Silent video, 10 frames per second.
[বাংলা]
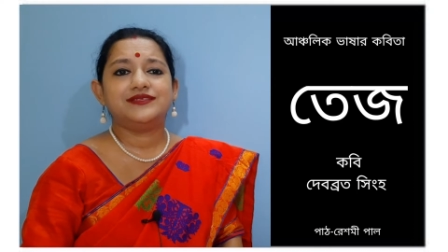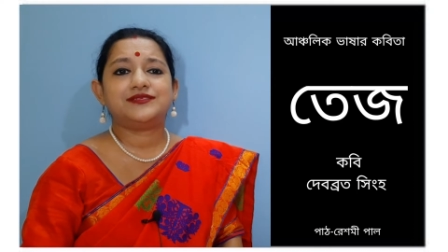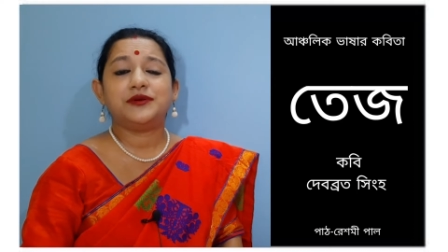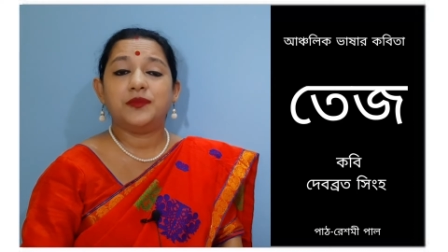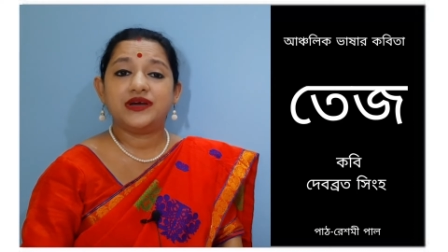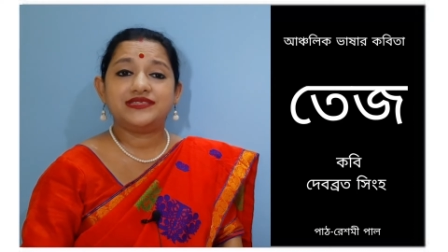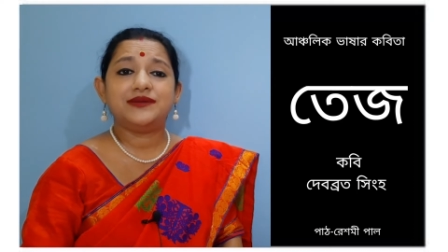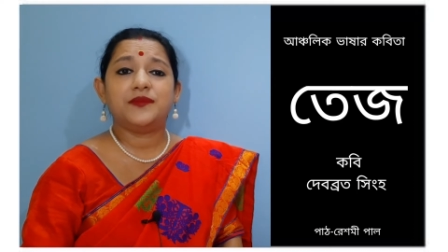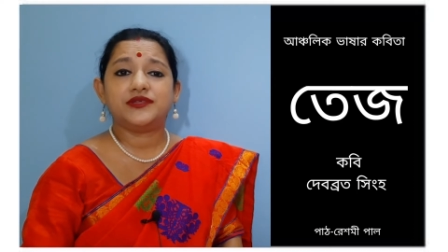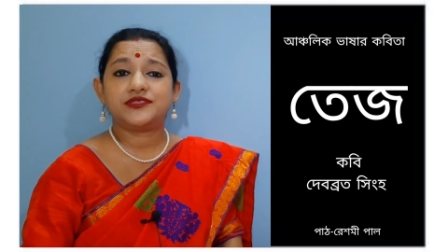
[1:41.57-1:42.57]
তোমাদের
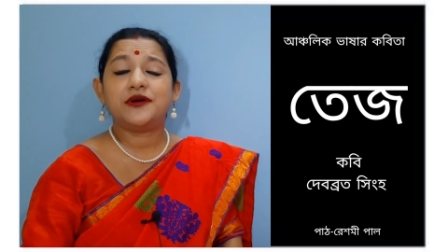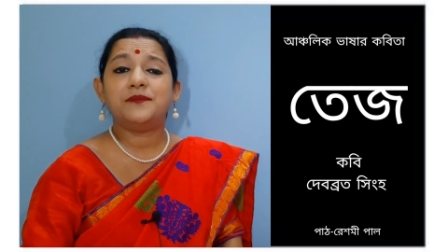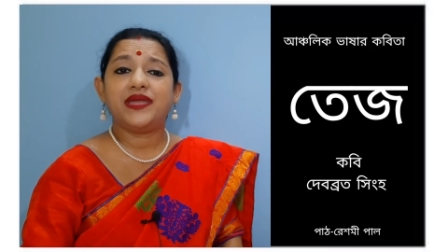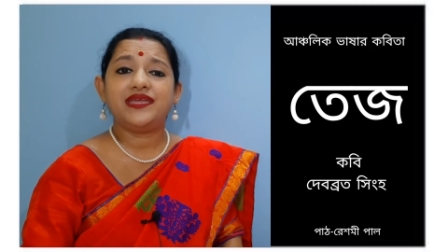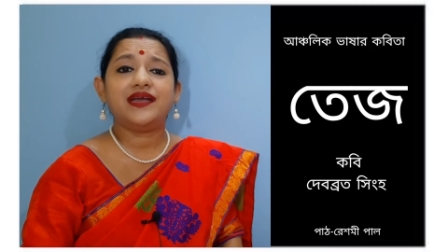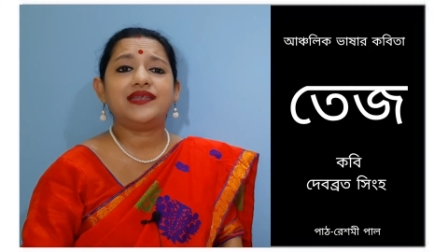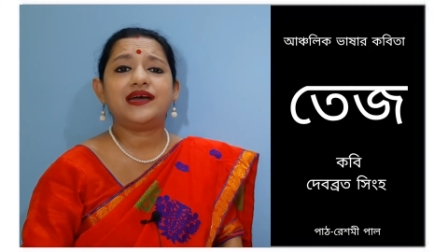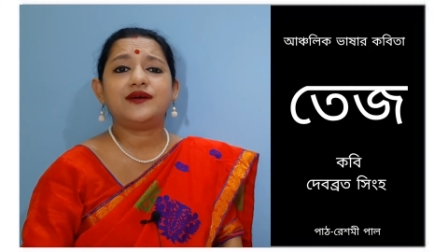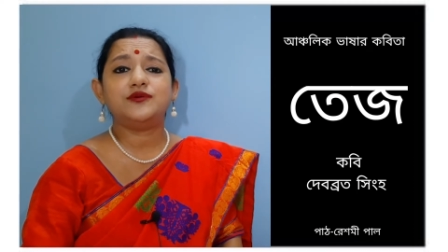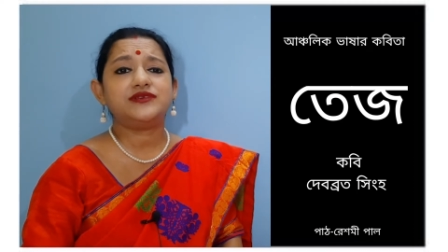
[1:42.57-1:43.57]
মতো মেয়ারা
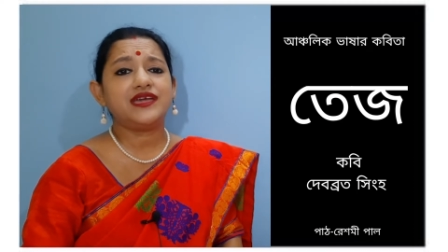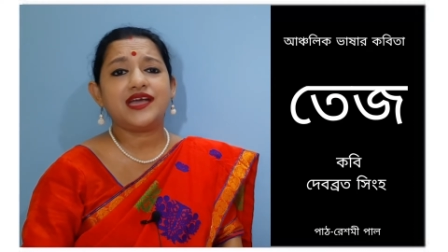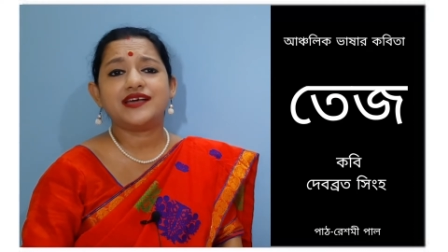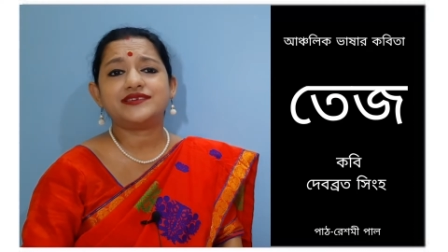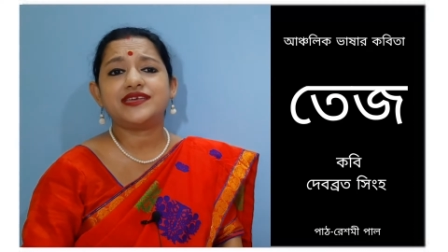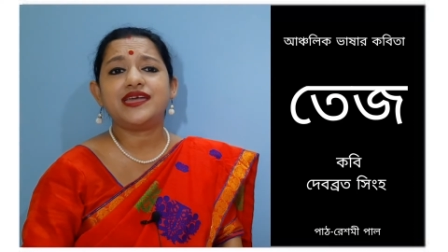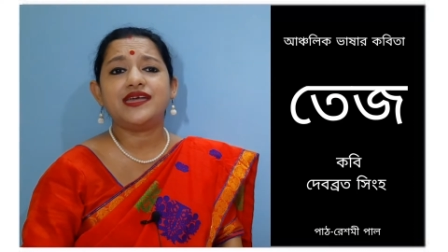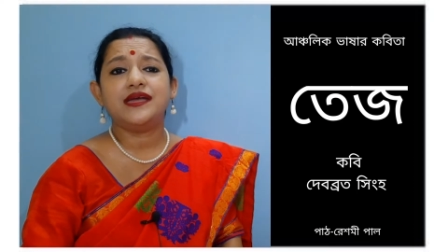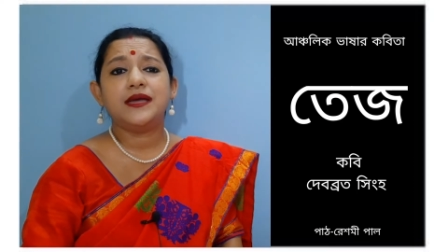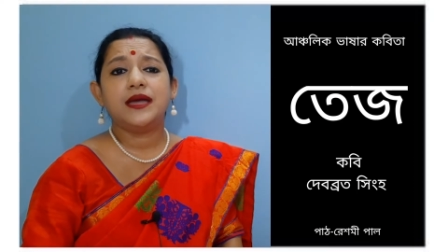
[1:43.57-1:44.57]
উঠে আসে
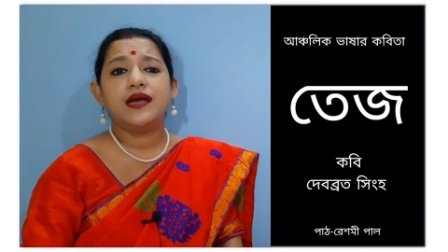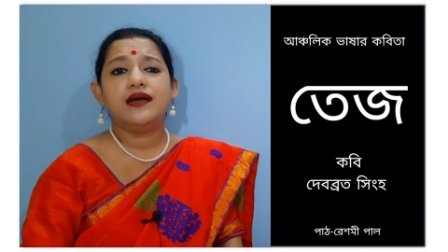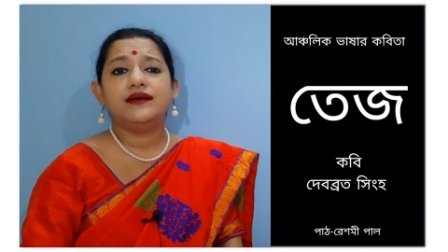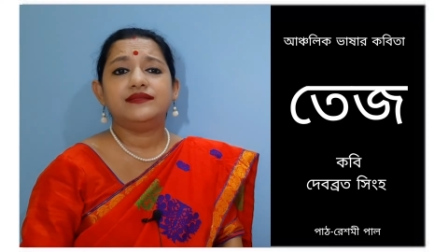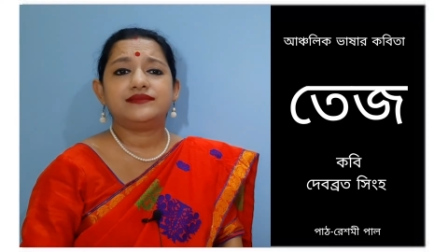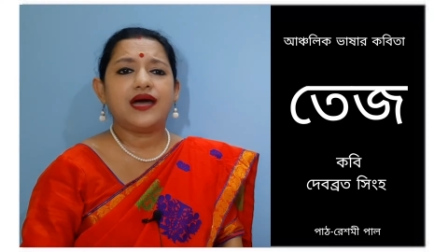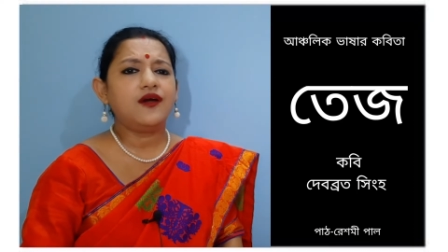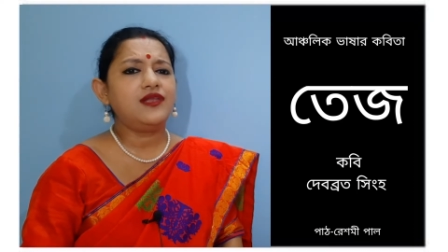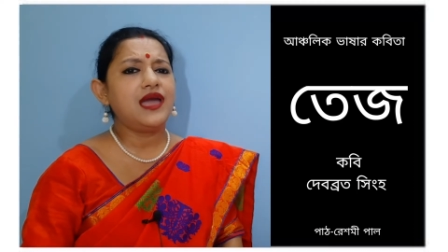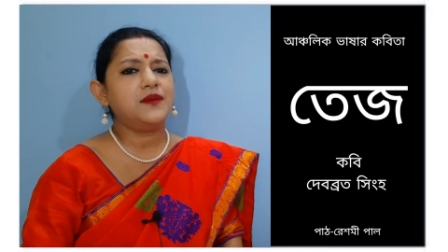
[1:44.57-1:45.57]

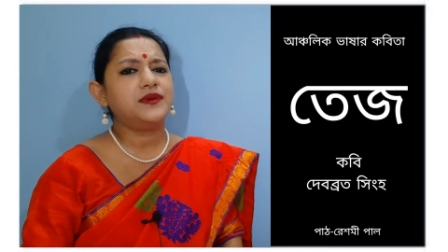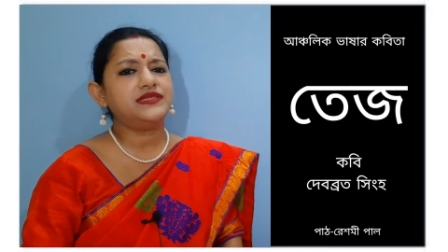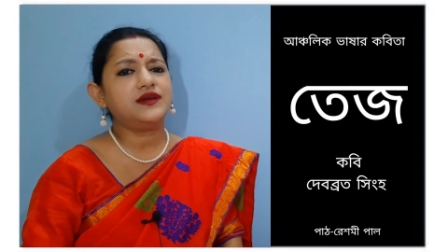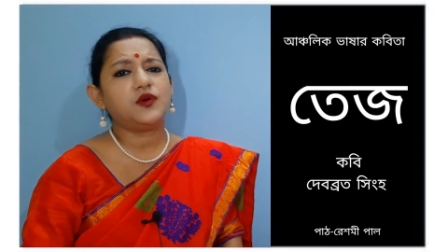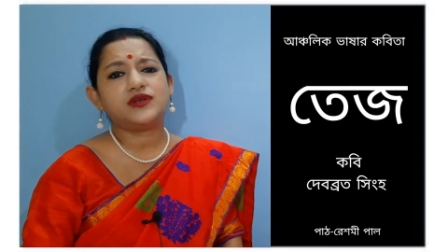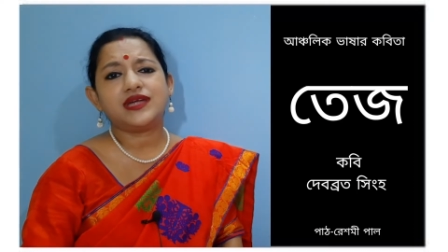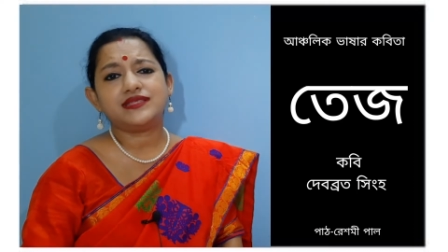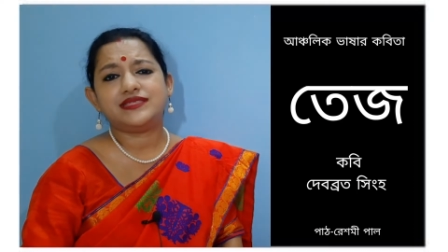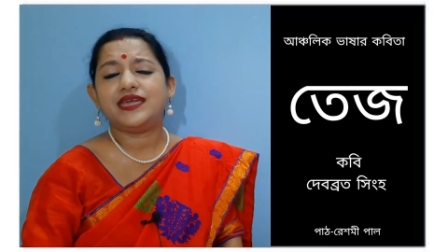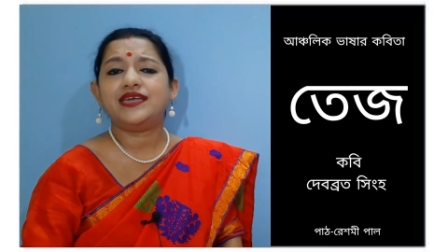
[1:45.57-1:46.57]
তাহলে আমাদের গোটা
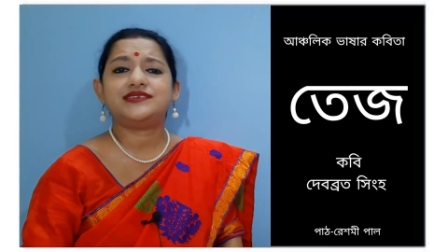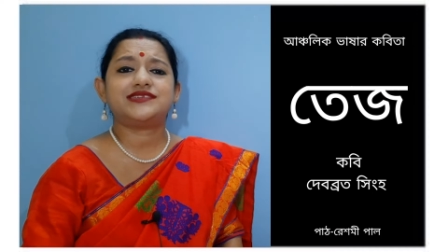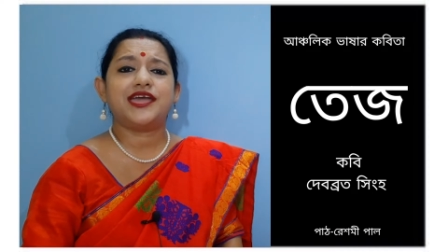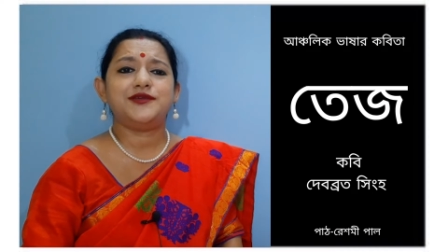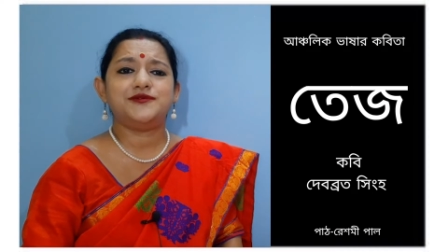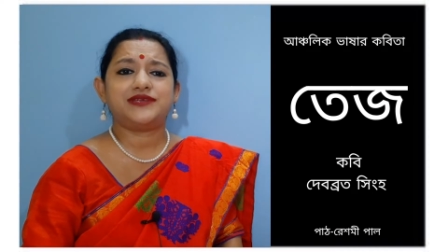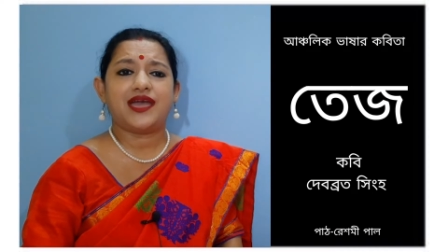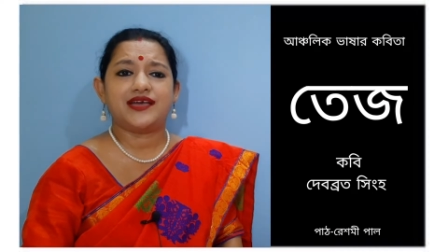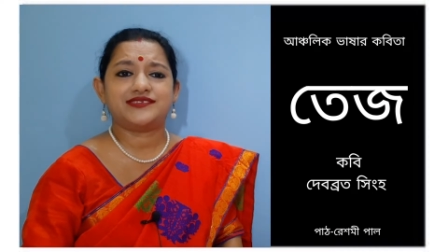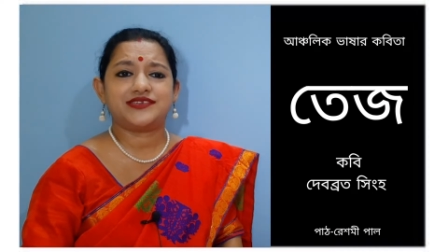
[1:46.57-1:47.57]
দেশটাই উঠে
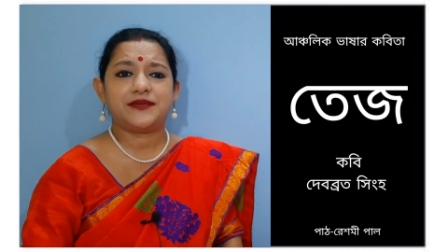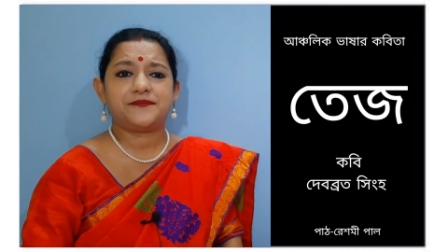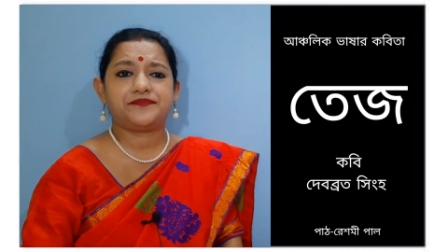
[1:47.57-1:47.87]
আসে